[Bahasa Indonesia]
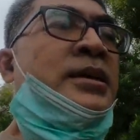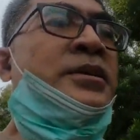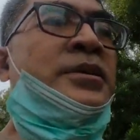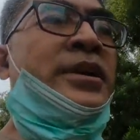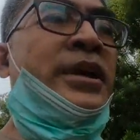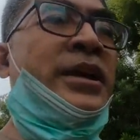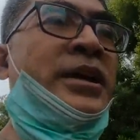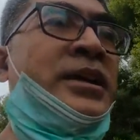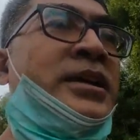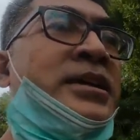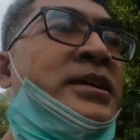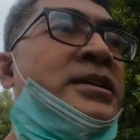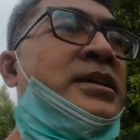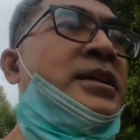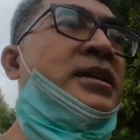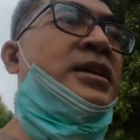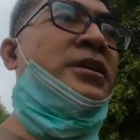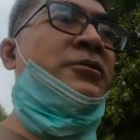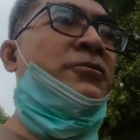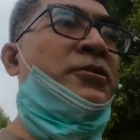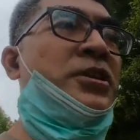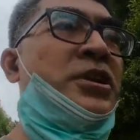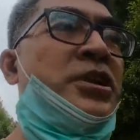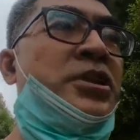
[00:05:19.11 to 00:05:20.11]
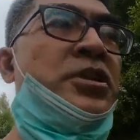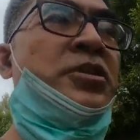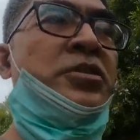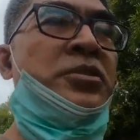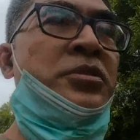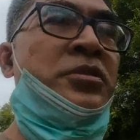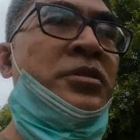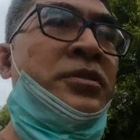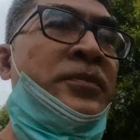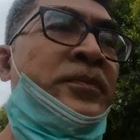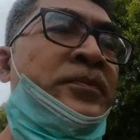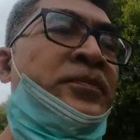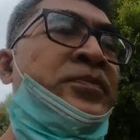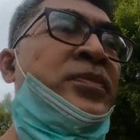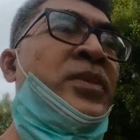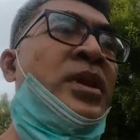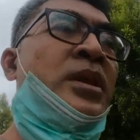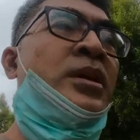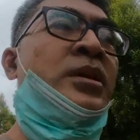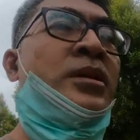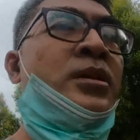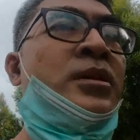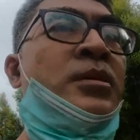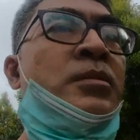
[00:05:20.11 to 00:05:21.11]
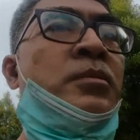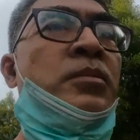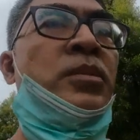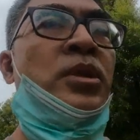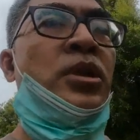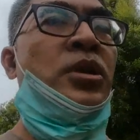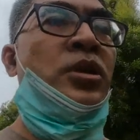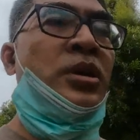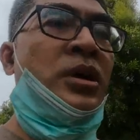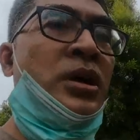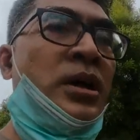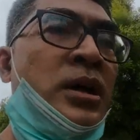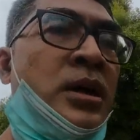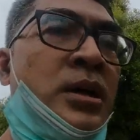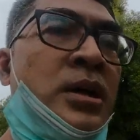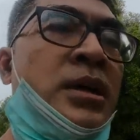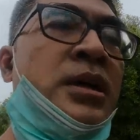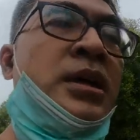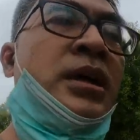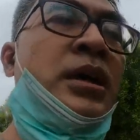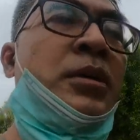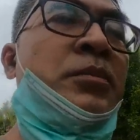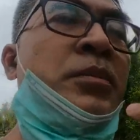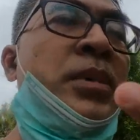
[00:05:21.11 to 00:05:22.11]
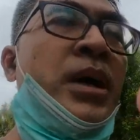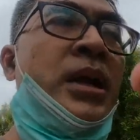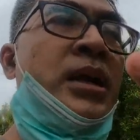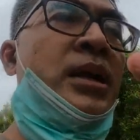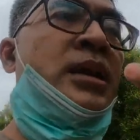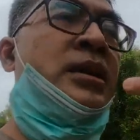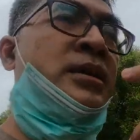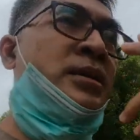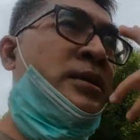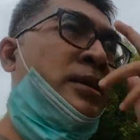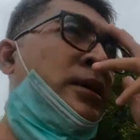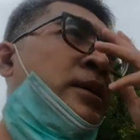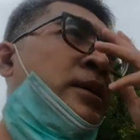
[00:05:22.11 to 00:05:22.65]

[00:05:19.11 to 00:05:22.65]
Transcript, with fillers: oke jadi video blog gambar